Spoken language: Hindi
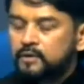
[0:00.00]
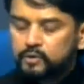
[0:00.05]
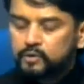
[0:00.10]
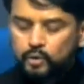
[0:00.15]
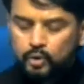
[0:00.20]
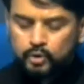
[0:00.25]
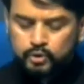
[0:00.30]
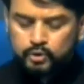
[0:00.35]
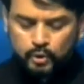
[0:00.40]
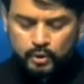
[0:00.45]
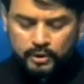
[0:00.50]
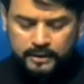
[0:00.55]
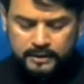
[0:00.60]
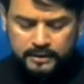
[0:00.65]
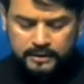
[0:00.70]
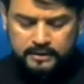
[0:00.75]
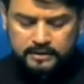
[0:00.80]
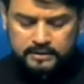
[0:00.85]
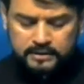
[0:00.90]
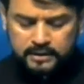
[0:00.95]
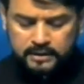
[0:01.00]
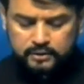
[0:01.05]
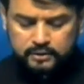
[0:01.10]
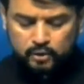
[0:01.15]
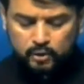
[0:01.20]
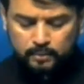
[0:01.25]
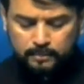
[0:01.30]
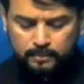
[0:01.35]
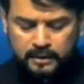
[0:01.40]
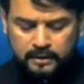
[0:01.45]
221 केसों
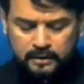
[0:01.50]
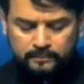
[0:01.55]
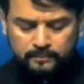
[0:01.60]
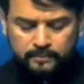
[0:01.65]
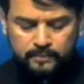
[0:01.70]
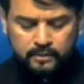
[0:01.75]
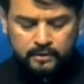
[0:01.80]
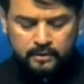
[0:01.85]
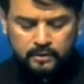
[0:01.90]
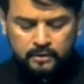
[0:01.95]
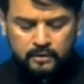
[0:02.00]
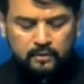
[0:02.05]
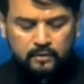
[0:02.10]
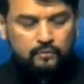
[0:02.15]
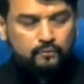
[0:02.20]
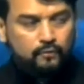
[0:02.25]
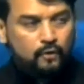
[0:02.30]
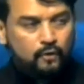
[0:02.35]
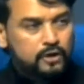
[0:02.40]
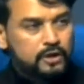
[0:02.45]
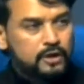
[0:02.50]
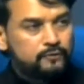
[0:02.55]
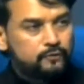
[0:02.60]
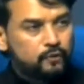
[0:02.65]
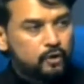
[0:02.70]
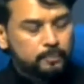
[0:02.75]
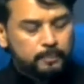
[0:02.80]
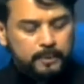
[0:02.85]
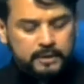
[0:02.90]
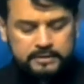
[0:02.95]
में 44
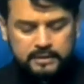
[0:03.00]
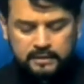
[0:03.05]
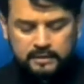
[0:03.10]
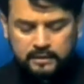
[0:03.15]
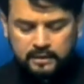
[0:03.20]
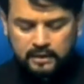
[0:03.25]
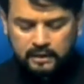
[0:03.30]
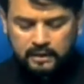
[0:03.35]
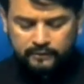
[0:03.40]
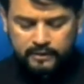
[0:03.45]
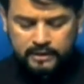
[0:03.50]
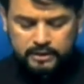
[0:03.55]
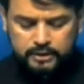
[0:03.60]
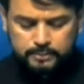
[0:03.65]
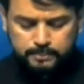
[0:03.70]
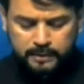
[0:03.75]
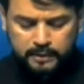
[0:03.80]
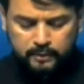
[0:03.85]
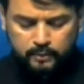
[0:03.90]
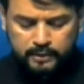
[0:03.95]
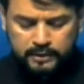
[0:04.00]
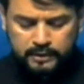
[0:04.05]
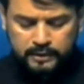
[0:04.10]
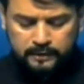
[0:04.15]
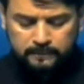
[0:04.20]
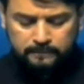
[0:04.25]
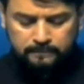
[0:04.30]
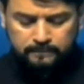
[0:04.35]
परसेंट रिकवरी इसमें हुई है